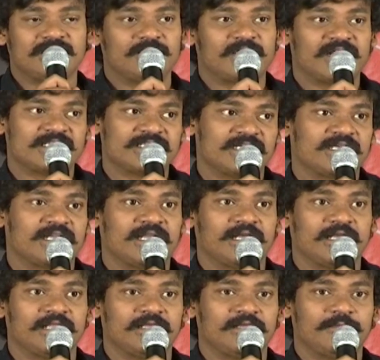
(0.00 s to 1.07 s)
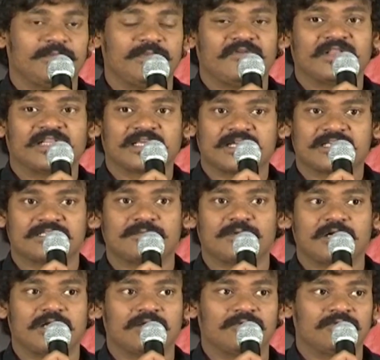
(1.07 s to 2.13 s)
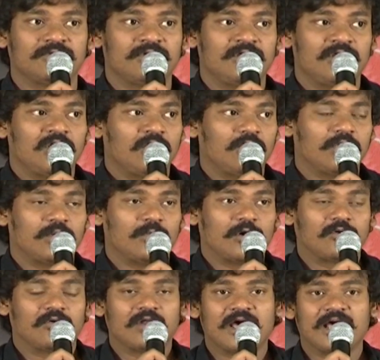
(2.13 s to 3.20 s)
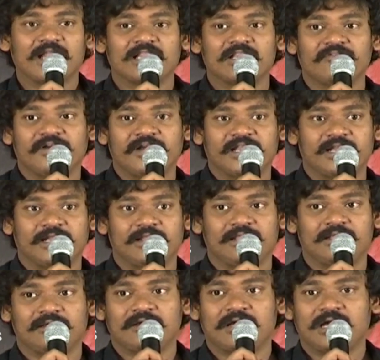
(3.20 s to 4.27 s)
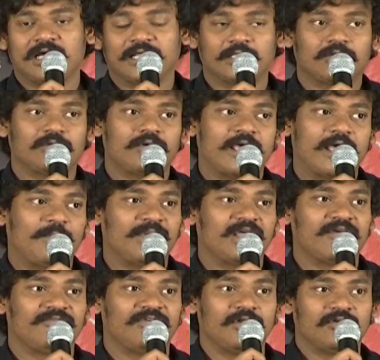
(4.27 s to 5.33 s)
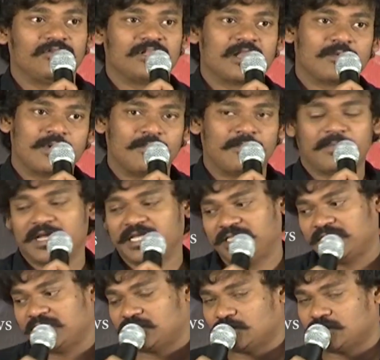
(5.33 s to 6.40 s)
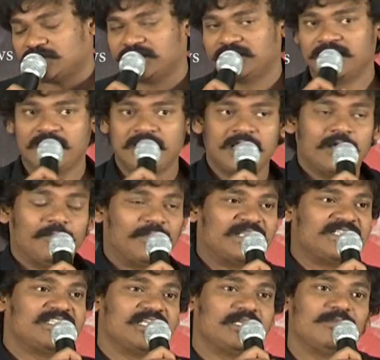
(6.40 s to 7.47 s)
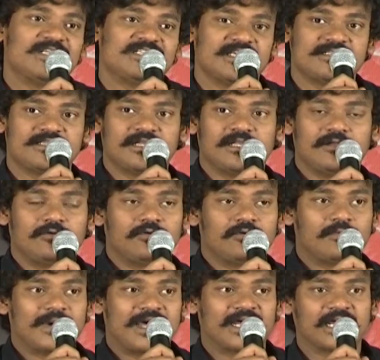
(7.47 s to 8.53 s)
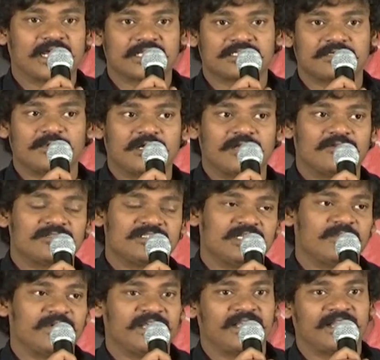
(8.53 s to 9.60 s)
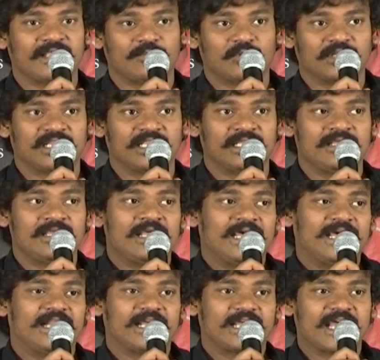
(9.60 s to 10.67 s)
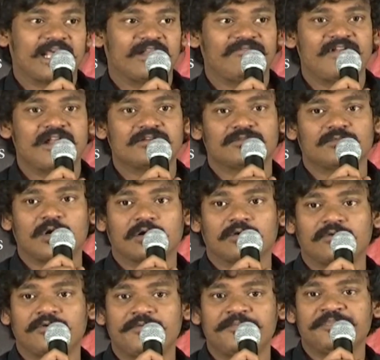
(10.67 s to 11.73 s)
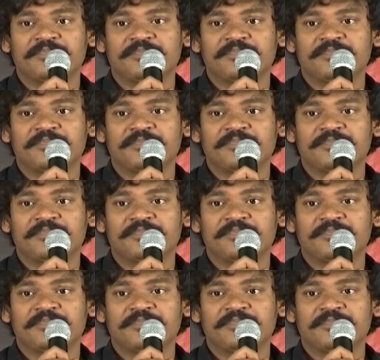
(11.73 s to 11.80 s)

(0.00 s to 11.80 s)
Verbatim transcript: సినిమా రిజల్ట్ ఏంటి మేము ఎంత కష్టపడ్డాము వాళ్ళ మొక్కల ఆనందం ఏంటి అనేది అందరూ హ్యాపీగా ఫీల్ అవుతున్నారు మా మా ఇద్దరిని చూసి మంచి సినిమా చేసే వీళ్ళు బాగా కష్టపడ్డారు సినిమా హిట్ అయిపోద్ది అనే కాన్ఫిడెన్స్ మాకు